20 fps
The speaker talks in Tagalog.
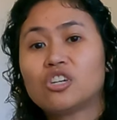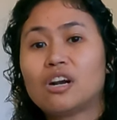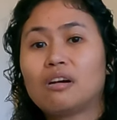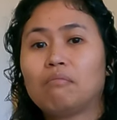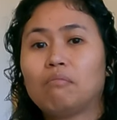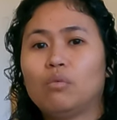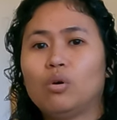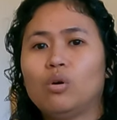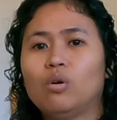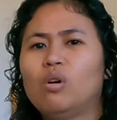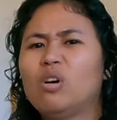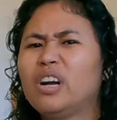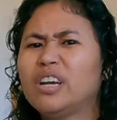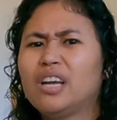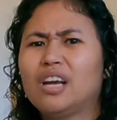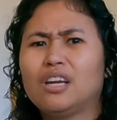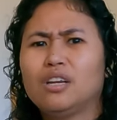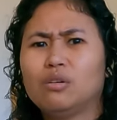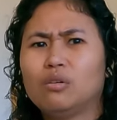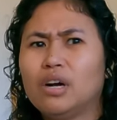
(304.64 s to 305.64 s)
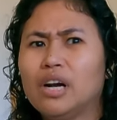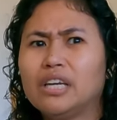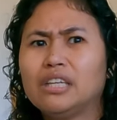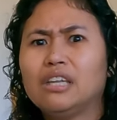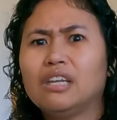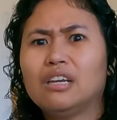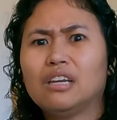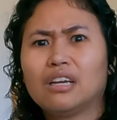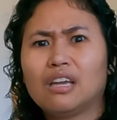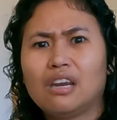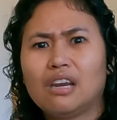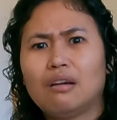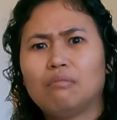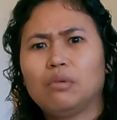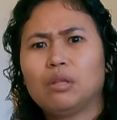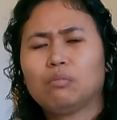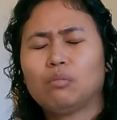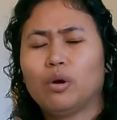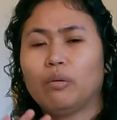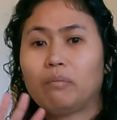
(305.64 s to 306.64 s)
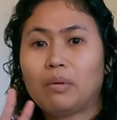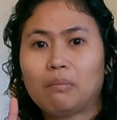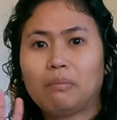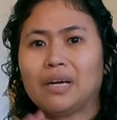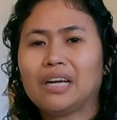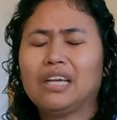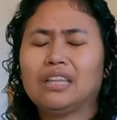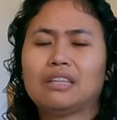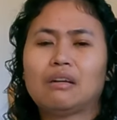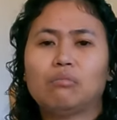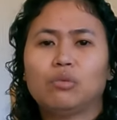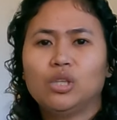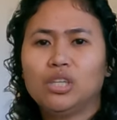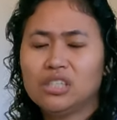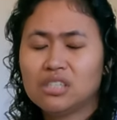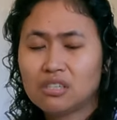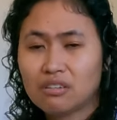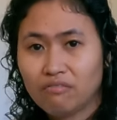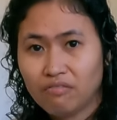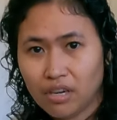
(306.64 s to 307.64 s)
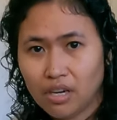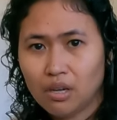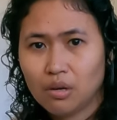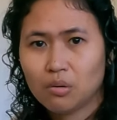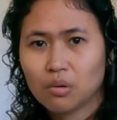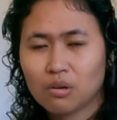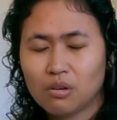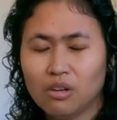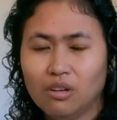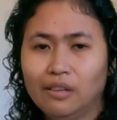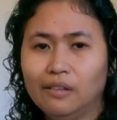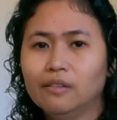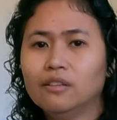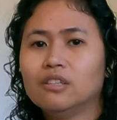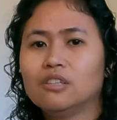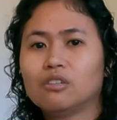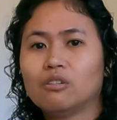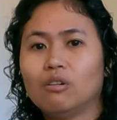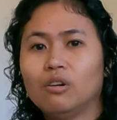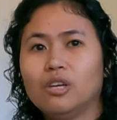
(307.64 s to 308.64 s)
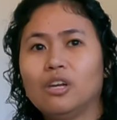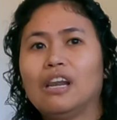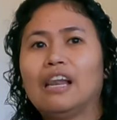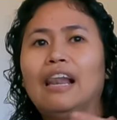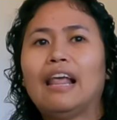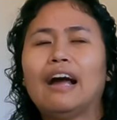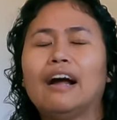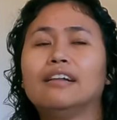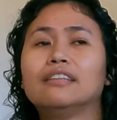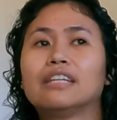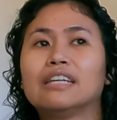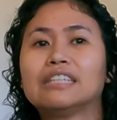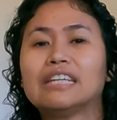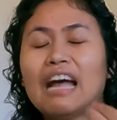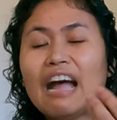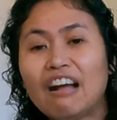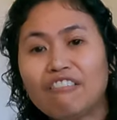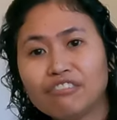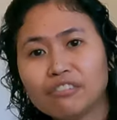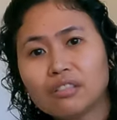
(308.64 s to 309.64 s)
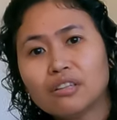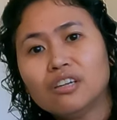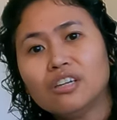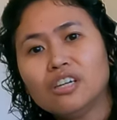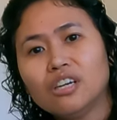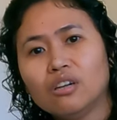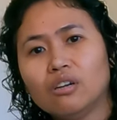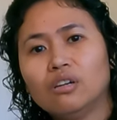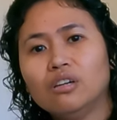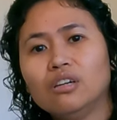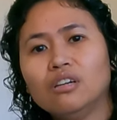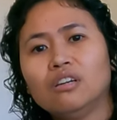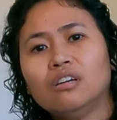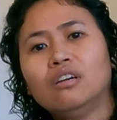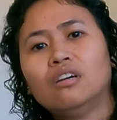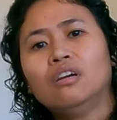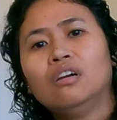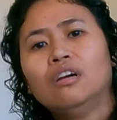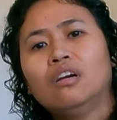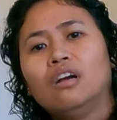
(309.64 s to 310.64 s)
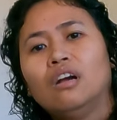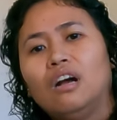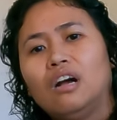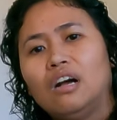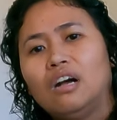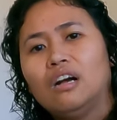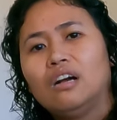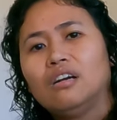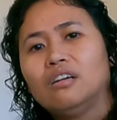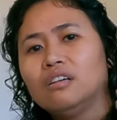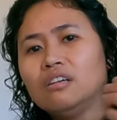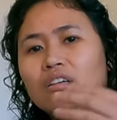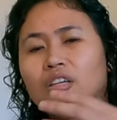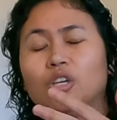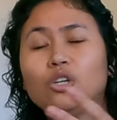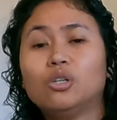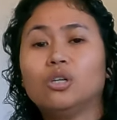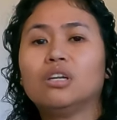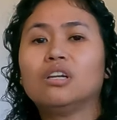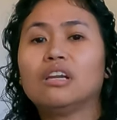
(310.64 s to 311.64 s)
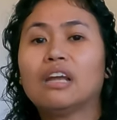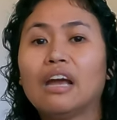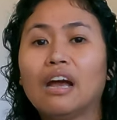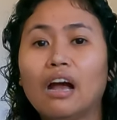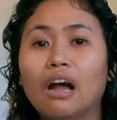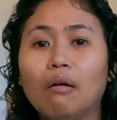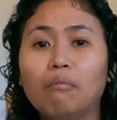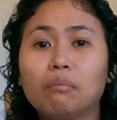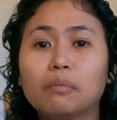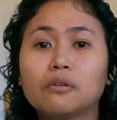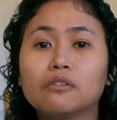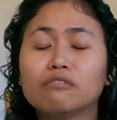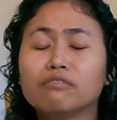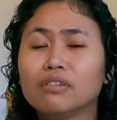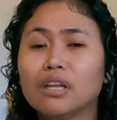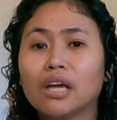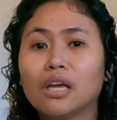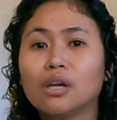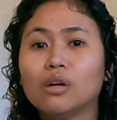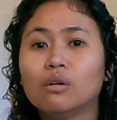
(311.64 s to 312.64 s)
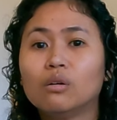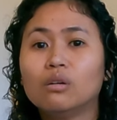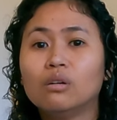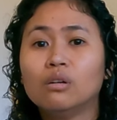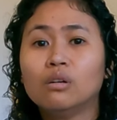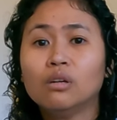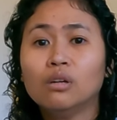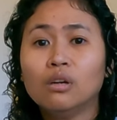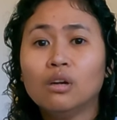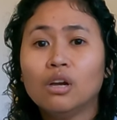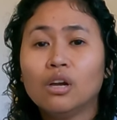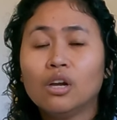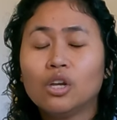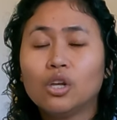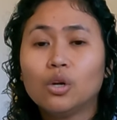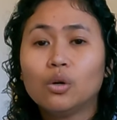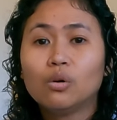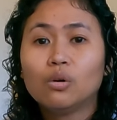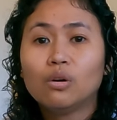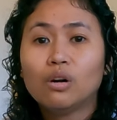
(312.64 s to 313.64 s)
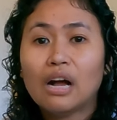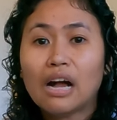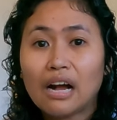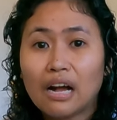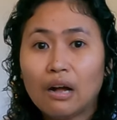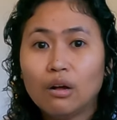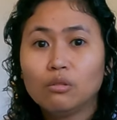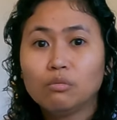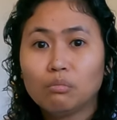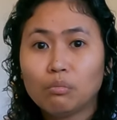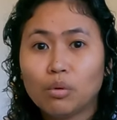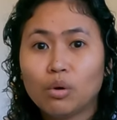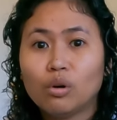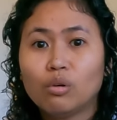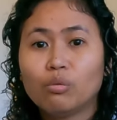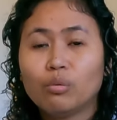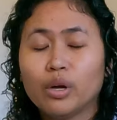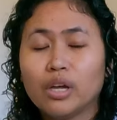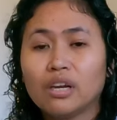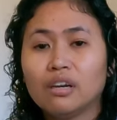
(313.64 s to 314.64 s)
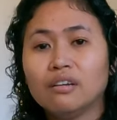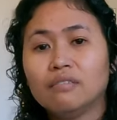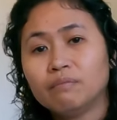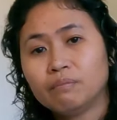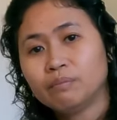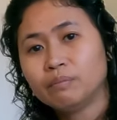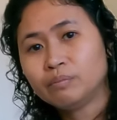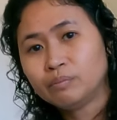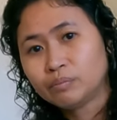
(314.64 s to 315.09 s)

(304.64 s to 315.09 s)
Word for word: contract mo, o kaya yung ID na ginamit mo, ipapakita mo din sa video call. So, yun lang. Tapos, after nun, uh, yun, i-approve na yung yung account mo with